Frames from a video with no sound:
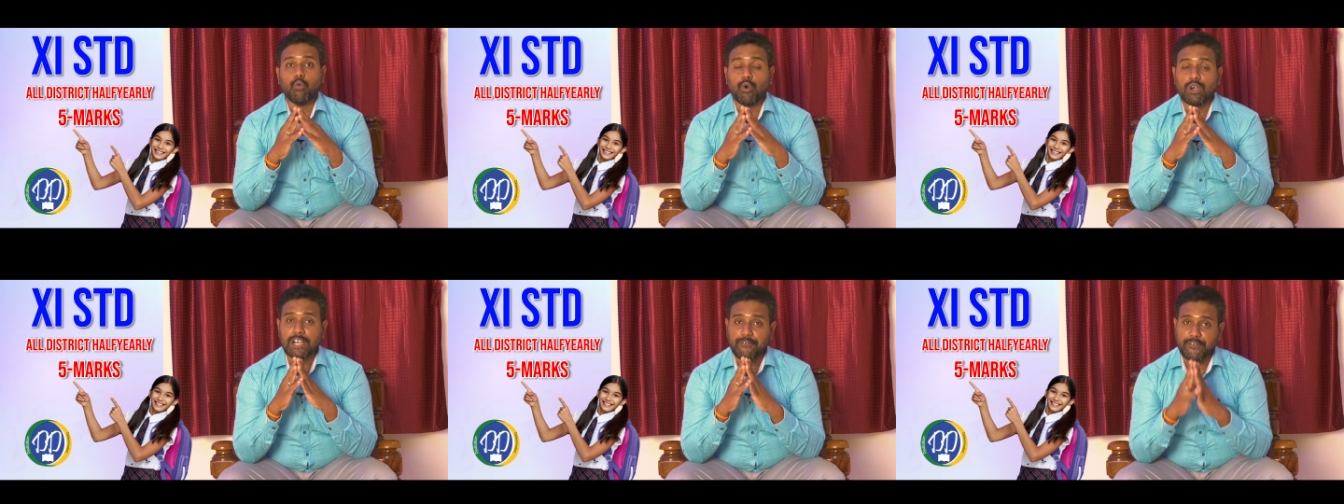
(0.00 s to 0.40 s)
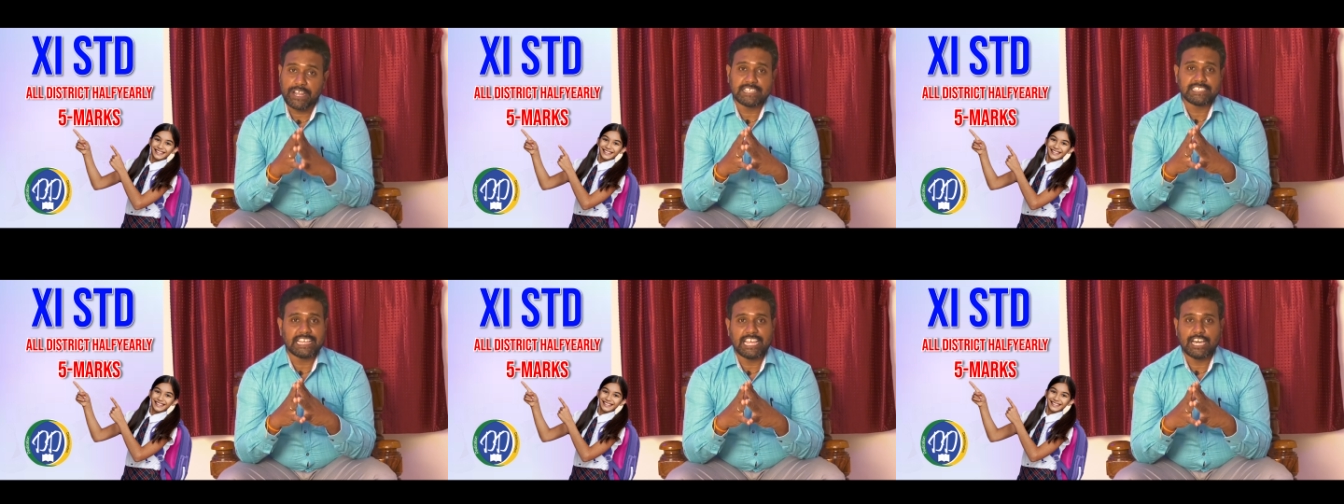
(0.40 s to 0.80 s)
உங்கள்
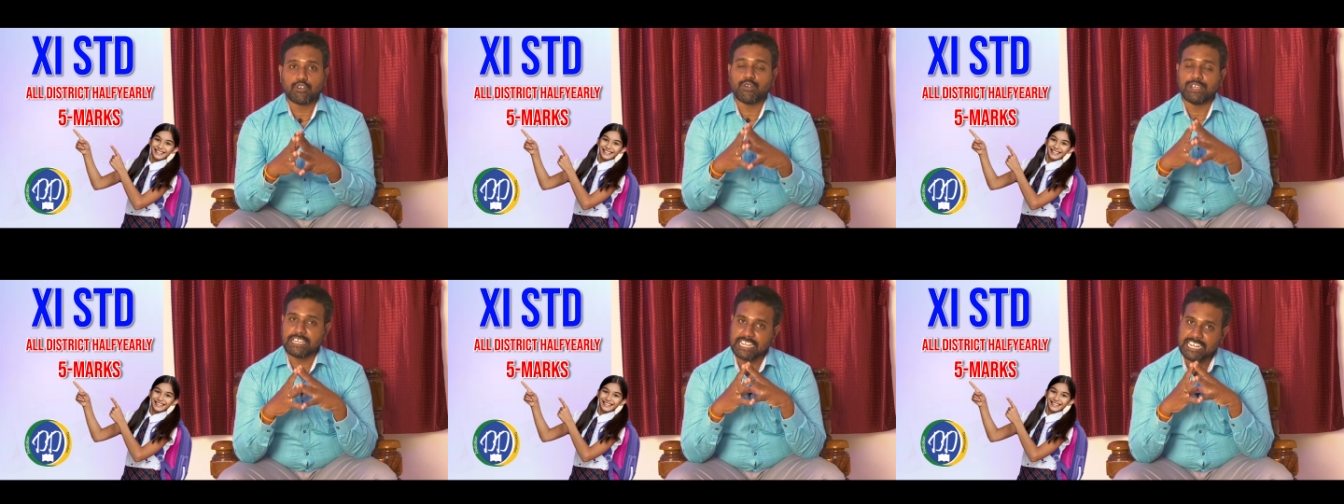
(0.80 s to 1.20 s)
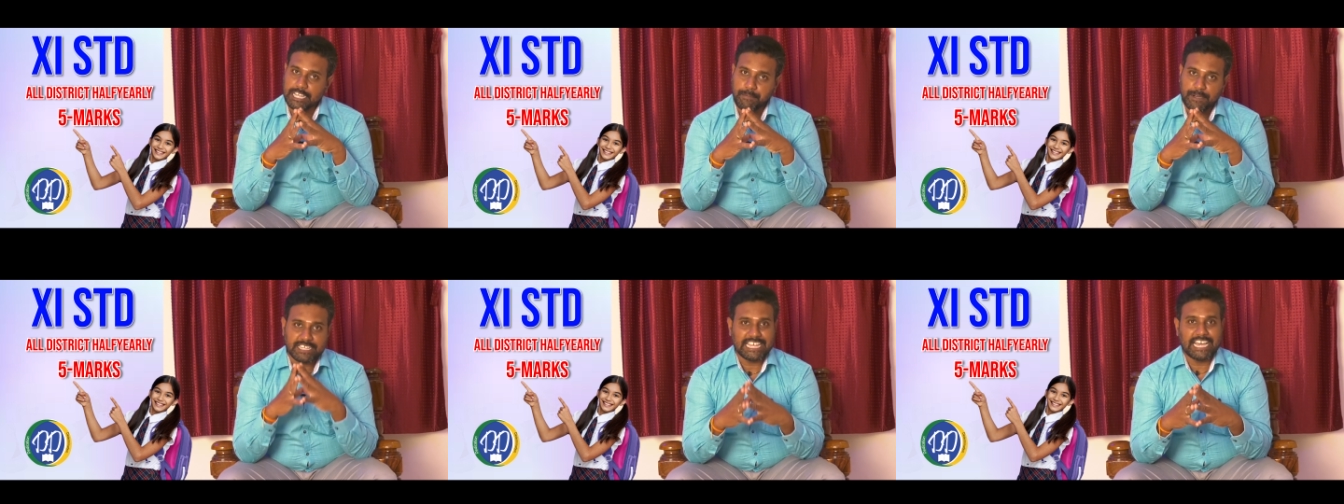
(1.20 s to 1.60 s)
ஃப்ரெண்ட்ஸ் எல்லாருக்கும் இதை
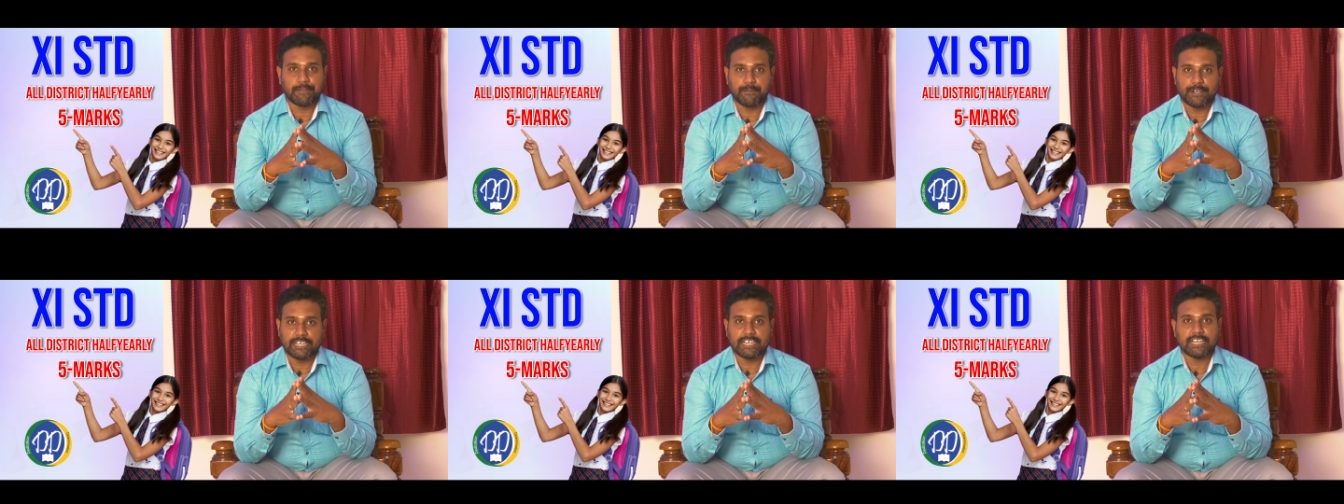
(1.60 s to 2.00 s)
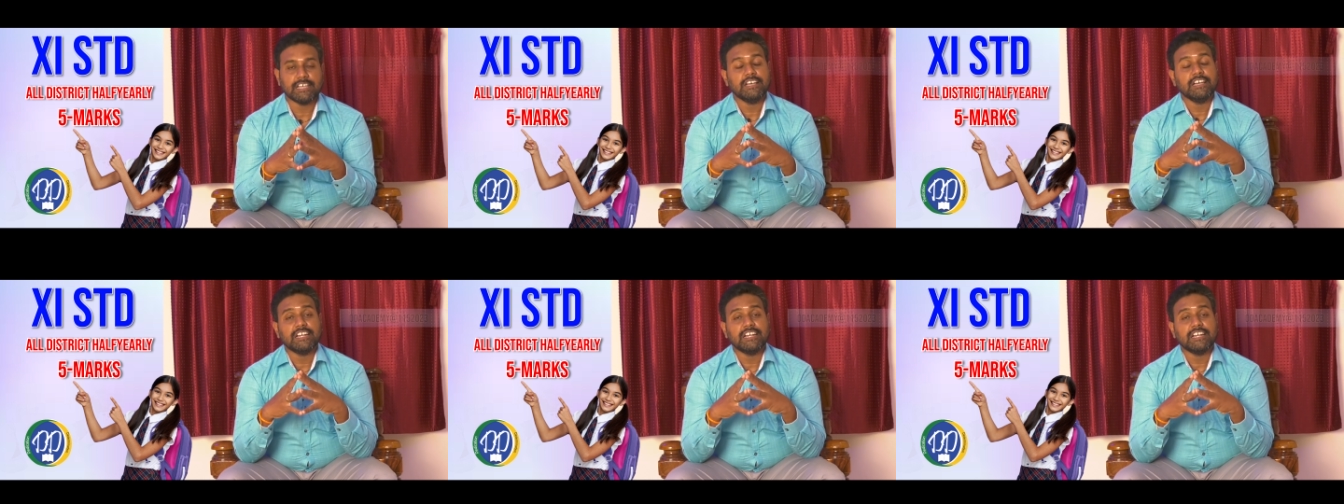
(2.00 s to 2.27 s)
கண்டிப்பாக ஷேர் பண்ணுங்கள்